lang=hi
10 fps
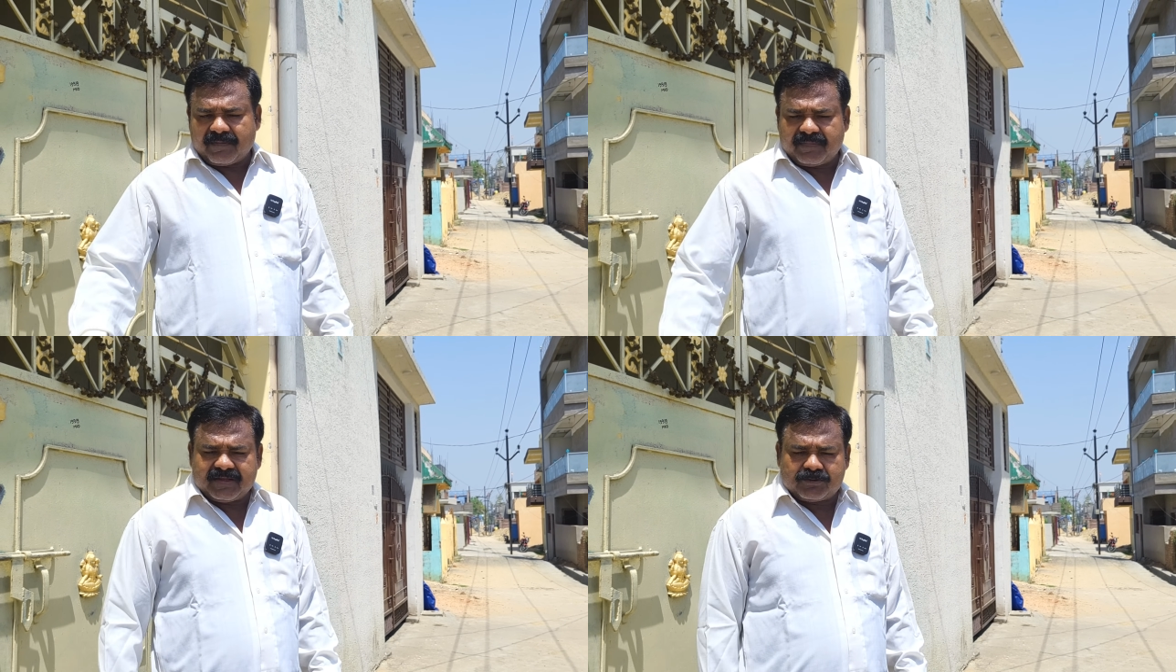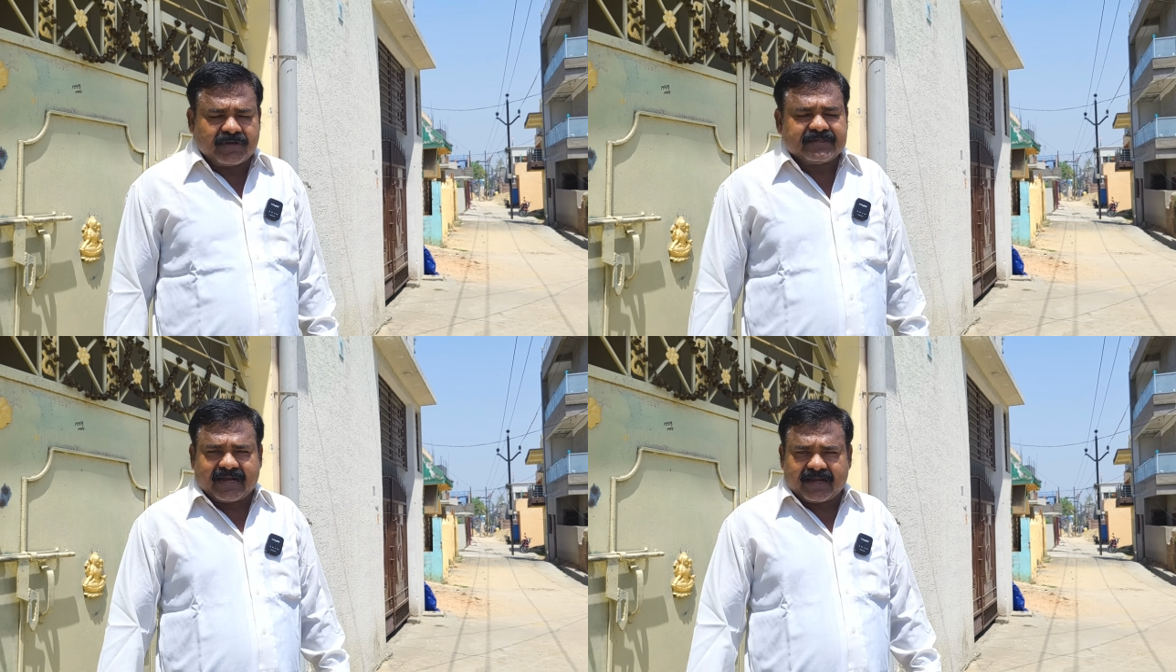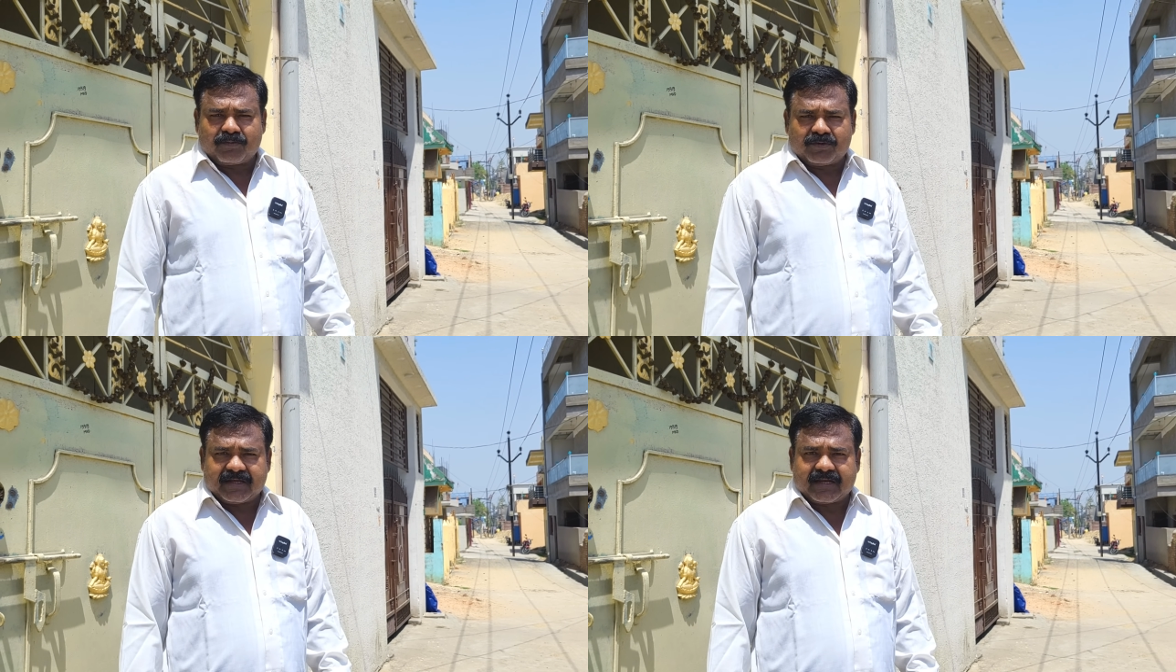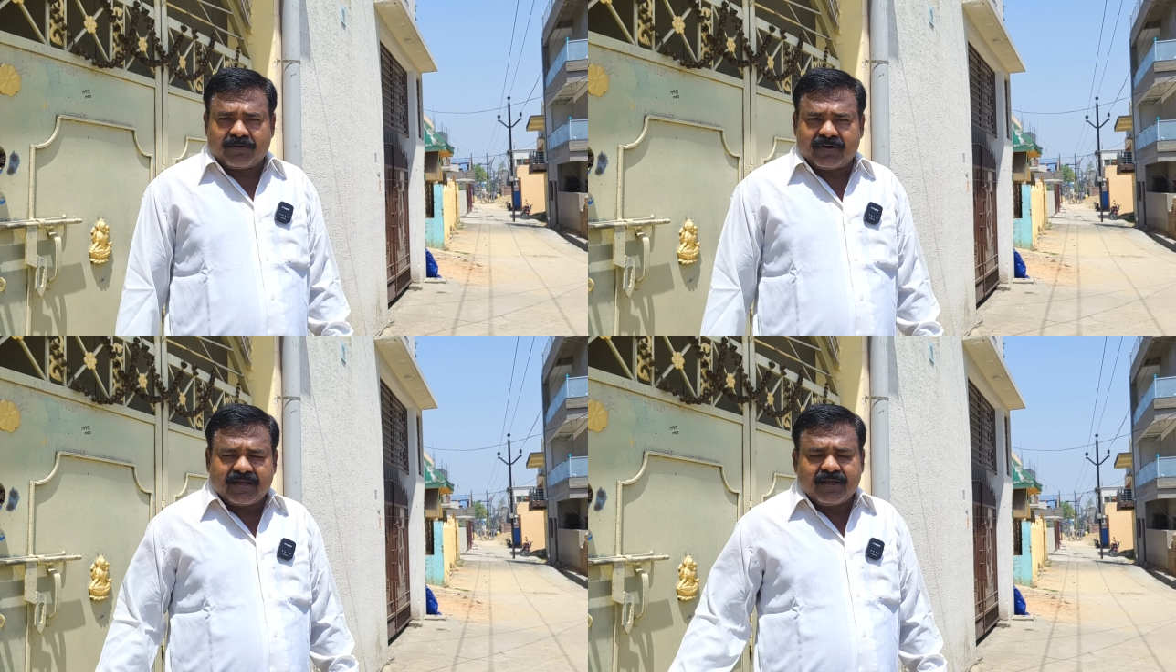वहाँ भी थोड़ा जाकर
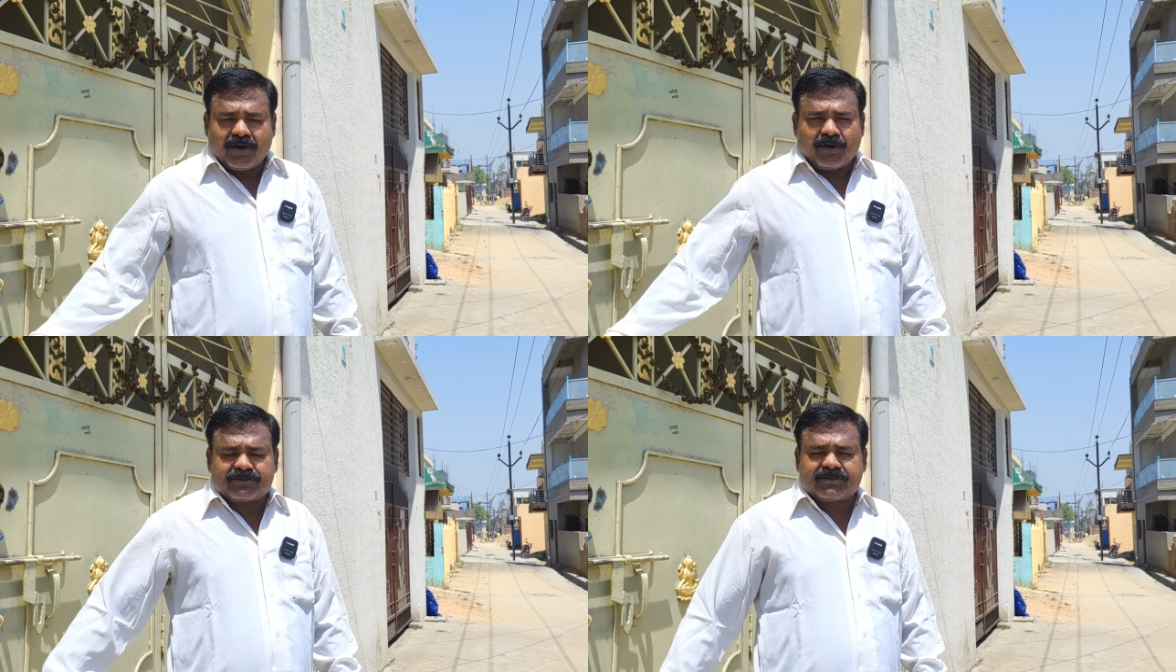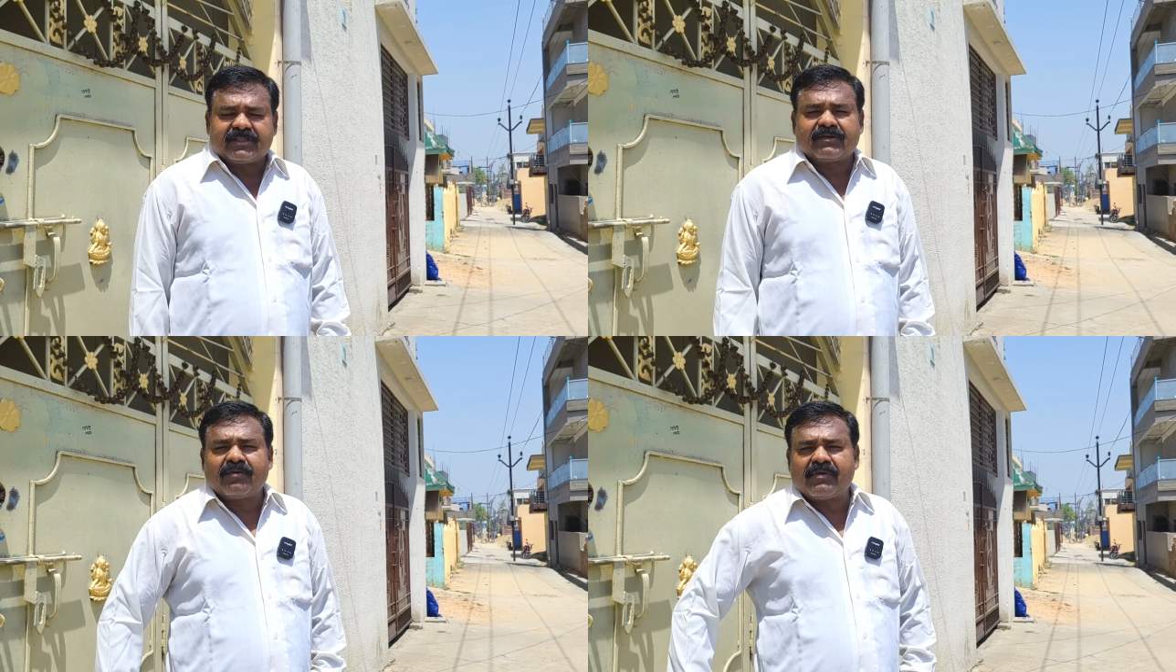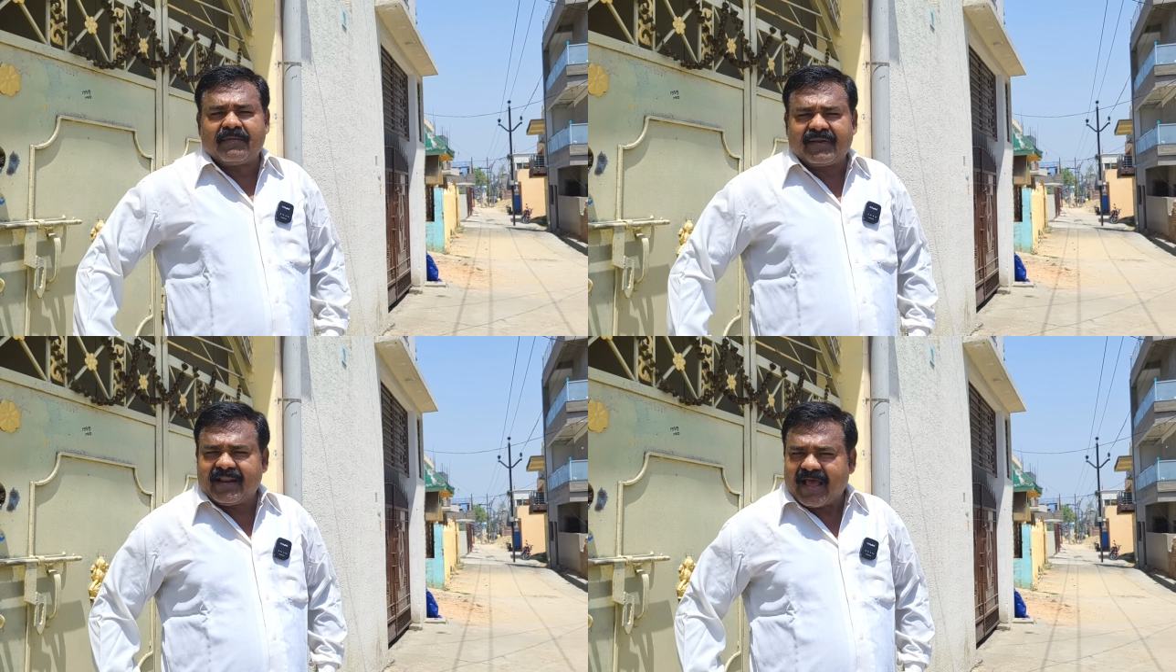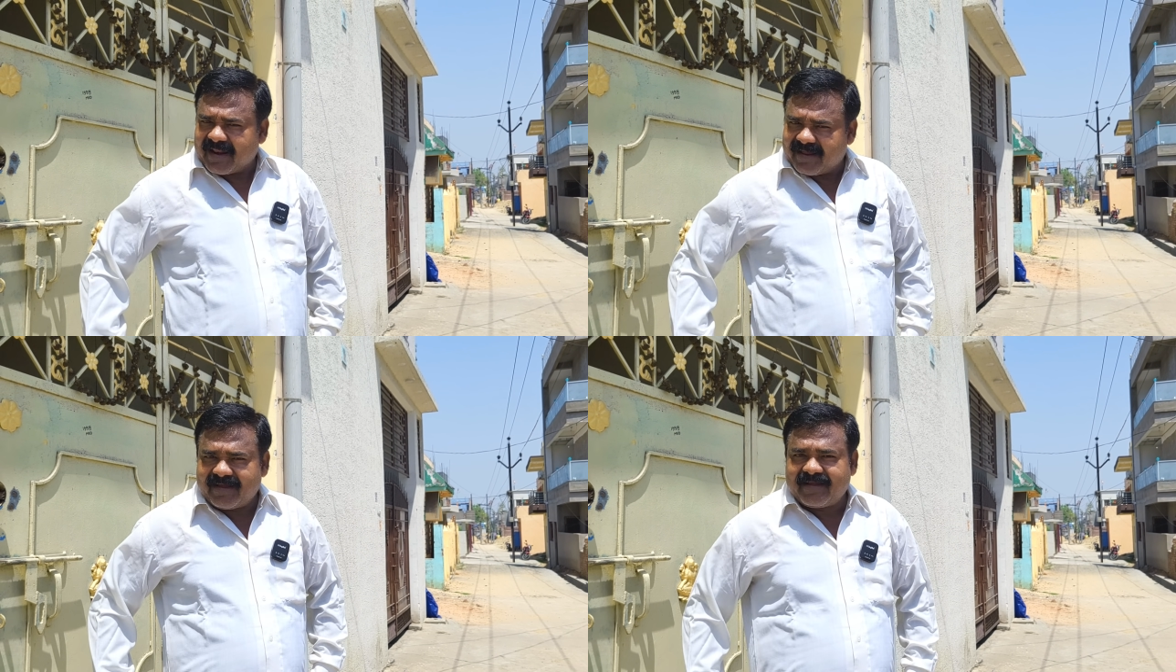हमको देखना होगा और चंदन बाबू
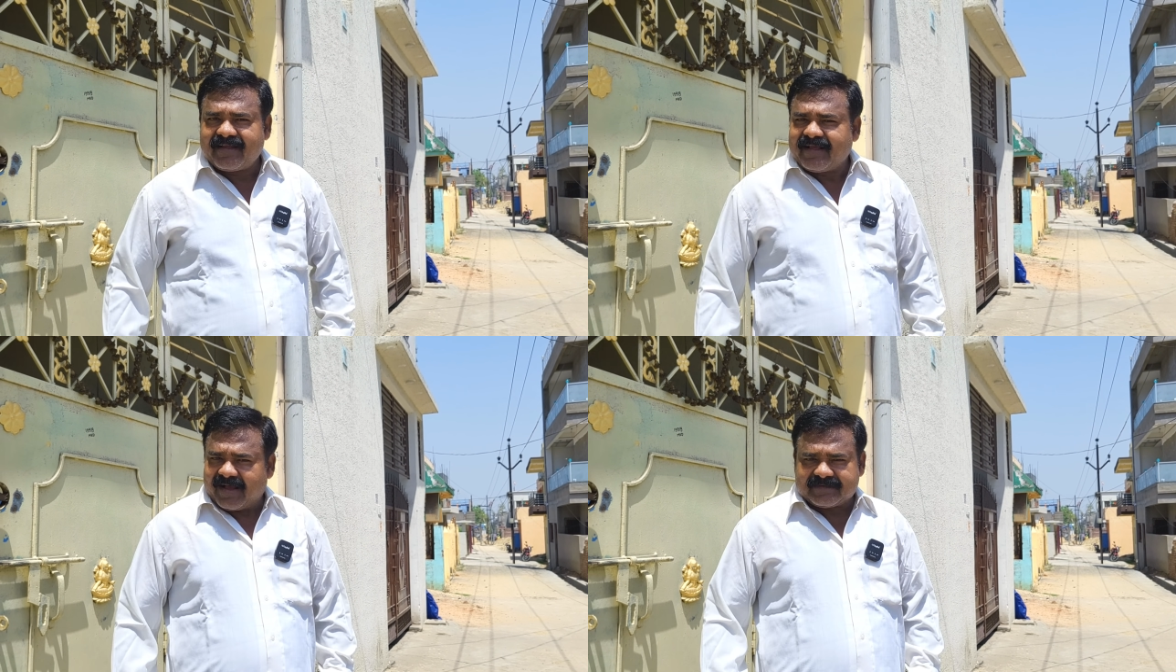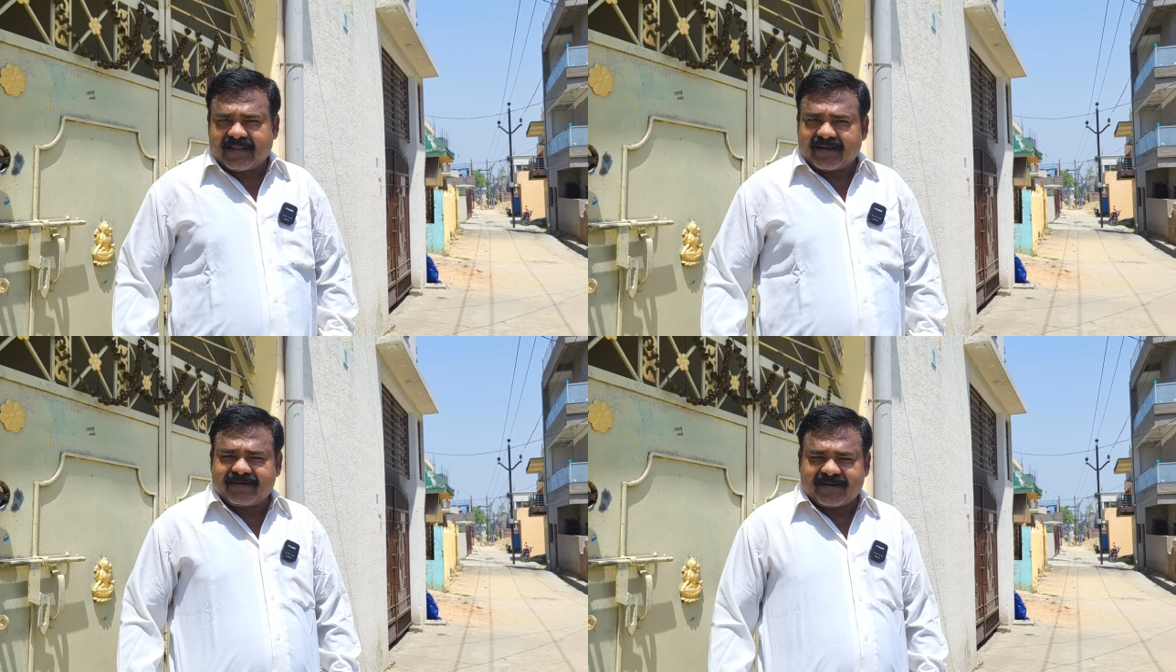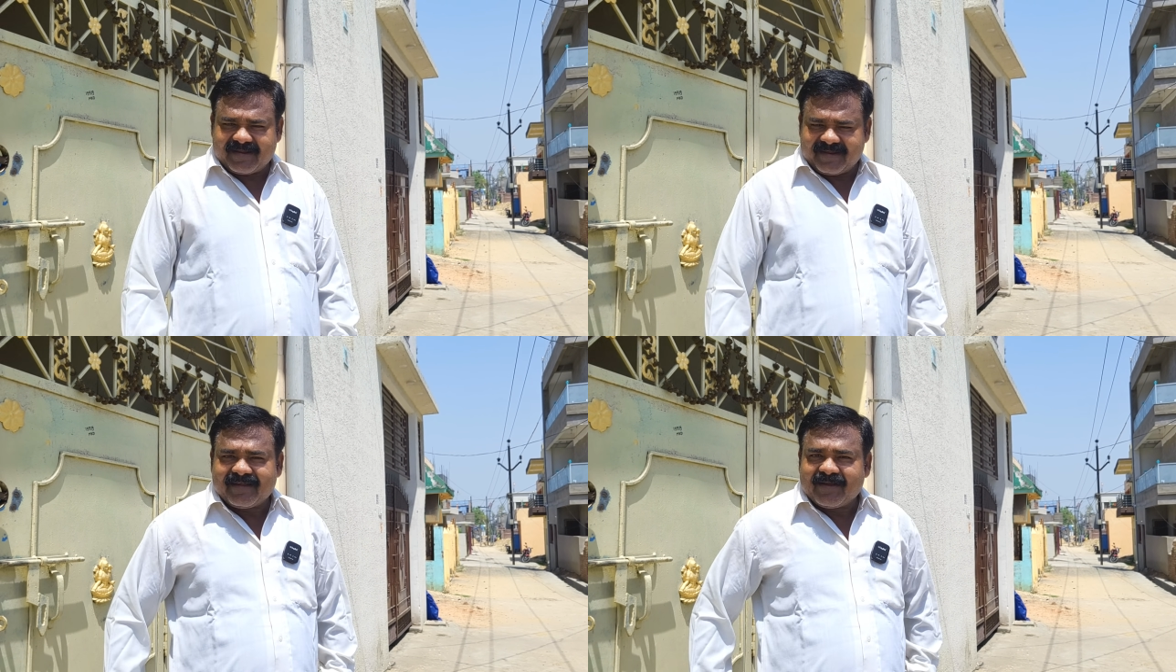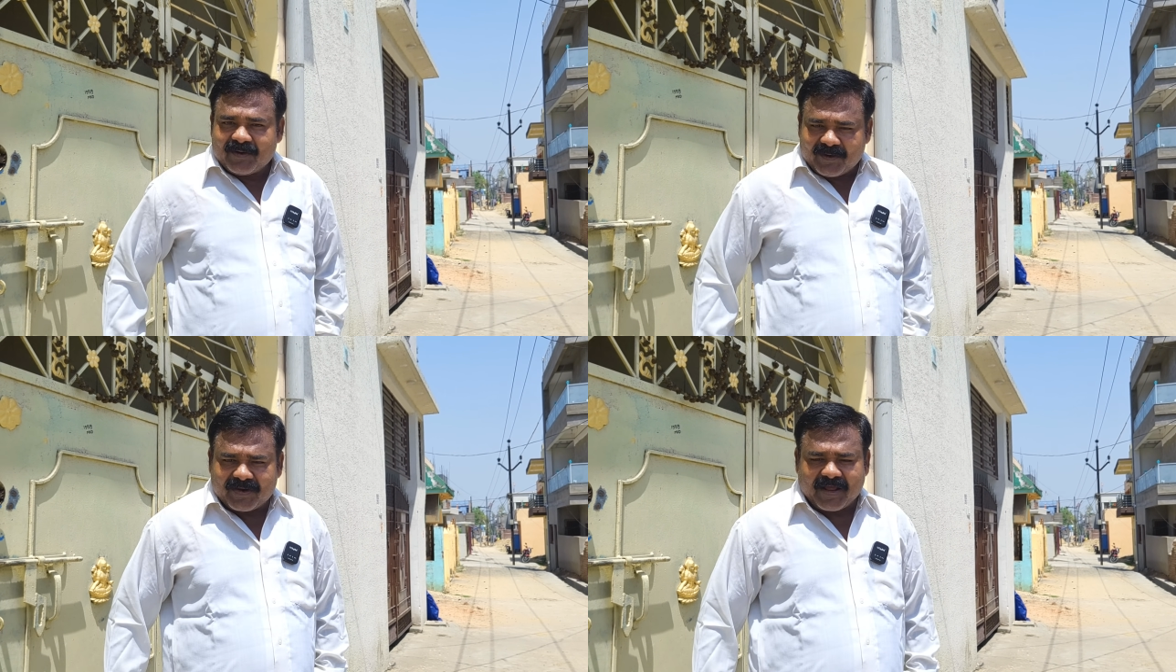हमारे नहा रहे हैं स्नान कर रहे हैं